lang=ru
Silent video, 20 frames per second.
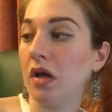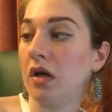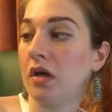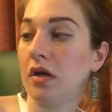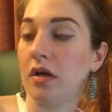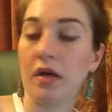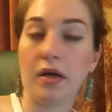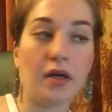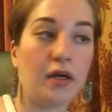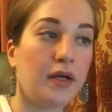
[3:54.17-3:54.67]

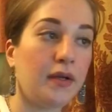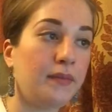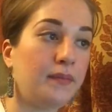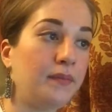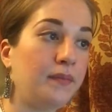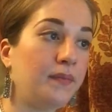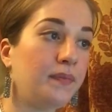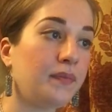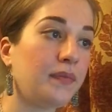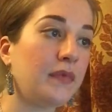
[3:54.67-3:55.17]
А,
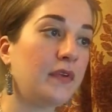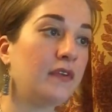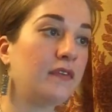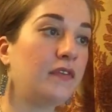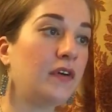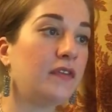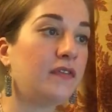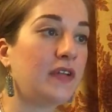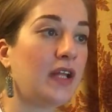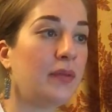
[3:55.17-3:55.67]

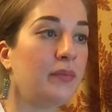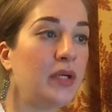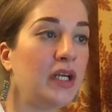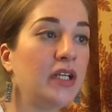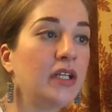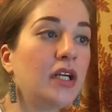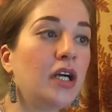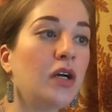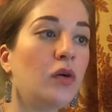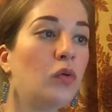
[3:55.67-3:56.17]
во
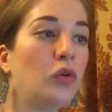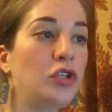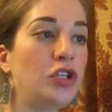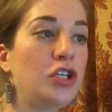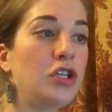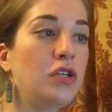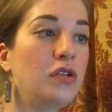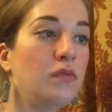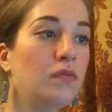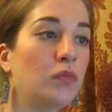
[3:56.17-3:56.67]
фламенко
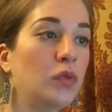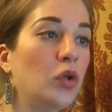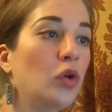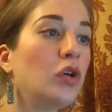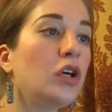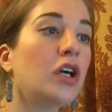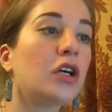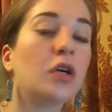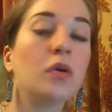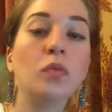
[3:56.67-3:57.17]
очень
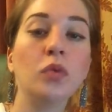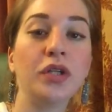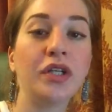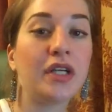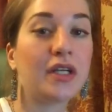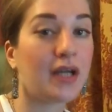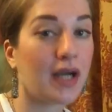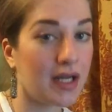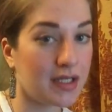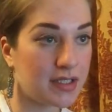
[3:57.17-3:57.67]
много
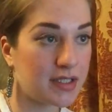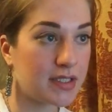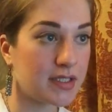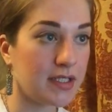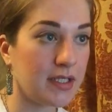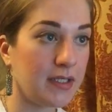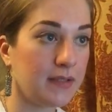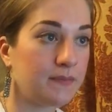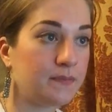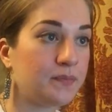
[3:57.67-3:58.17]

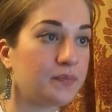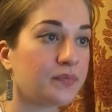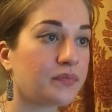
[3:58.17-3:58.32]
коммуникации.